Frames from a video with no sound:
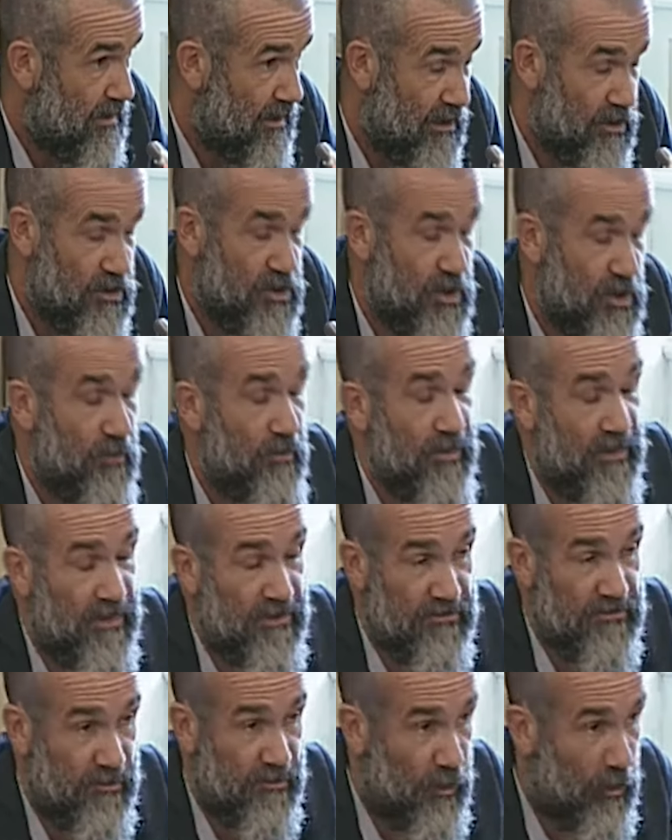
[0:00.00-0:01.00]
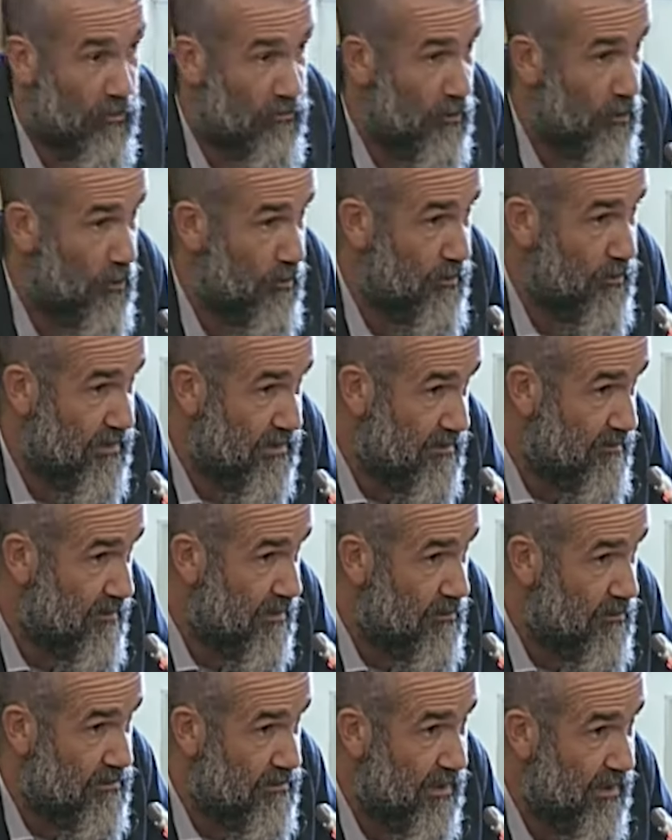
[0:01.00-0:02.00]
Era già un paese povero
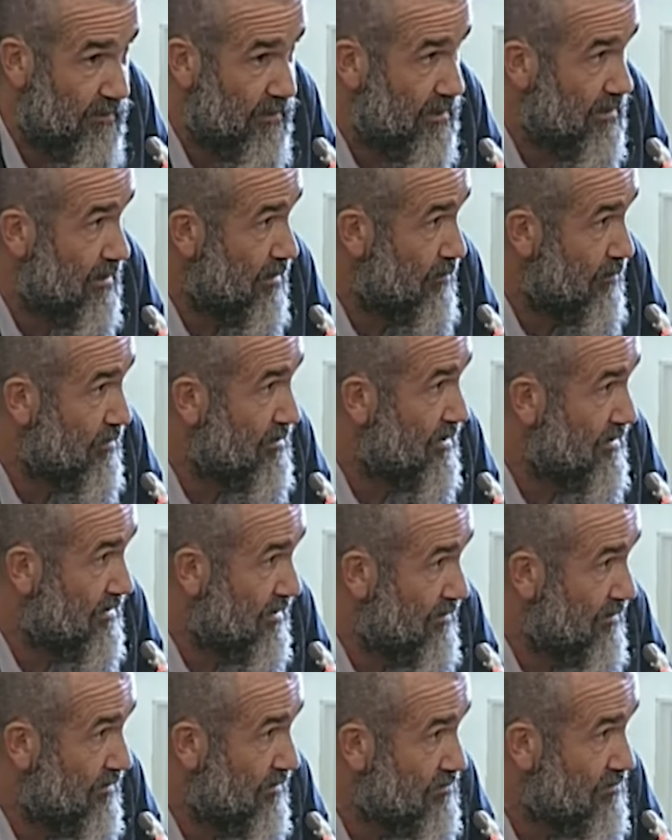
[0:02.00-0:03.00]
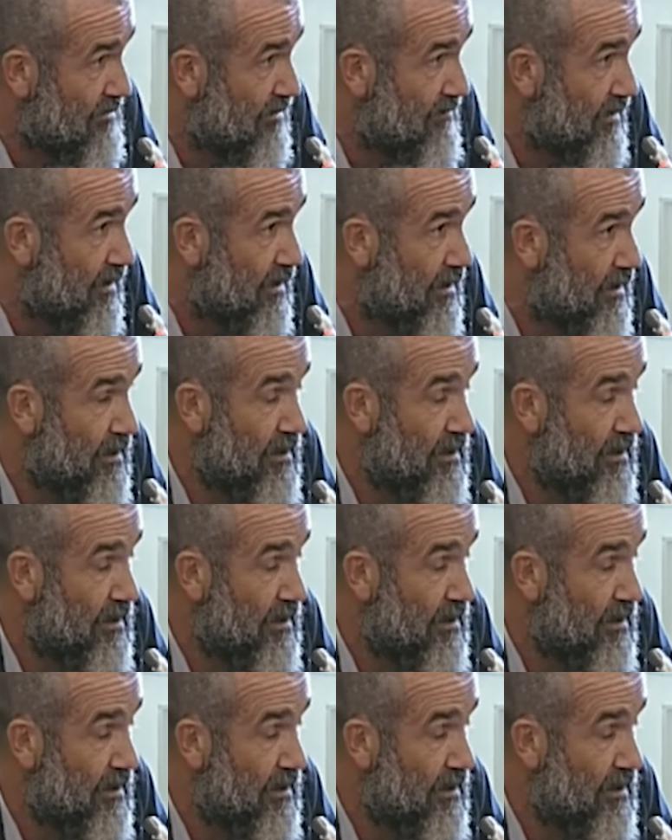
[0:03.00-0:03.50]
prima lo Yemen, che quindi attraversava